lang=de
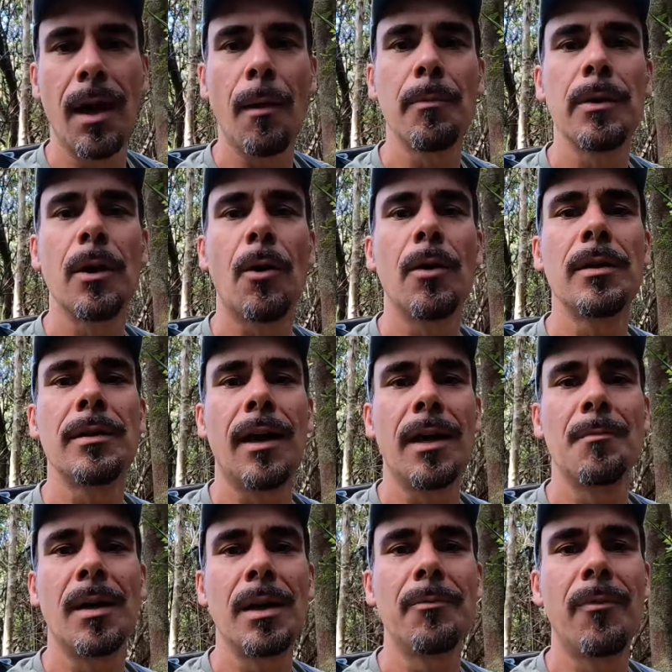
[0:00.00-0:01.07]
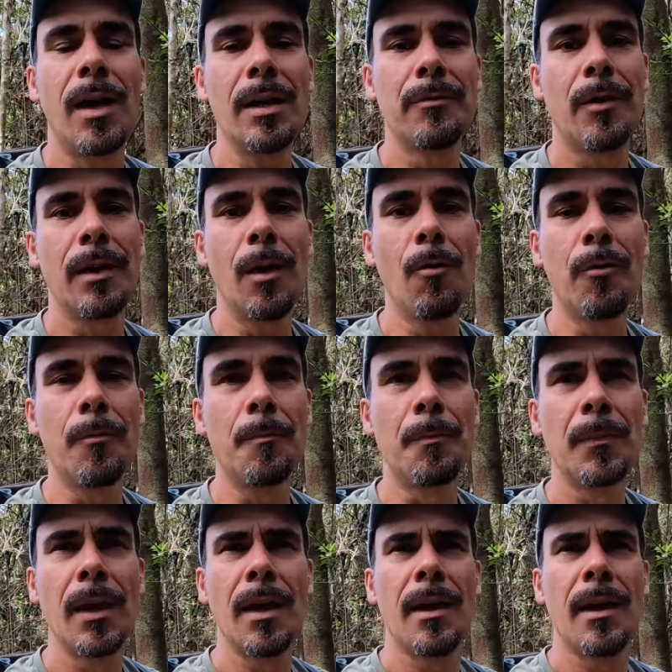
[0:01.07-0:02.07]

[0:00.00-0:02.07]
Habt ihr euch einmal im Wald verlaufen?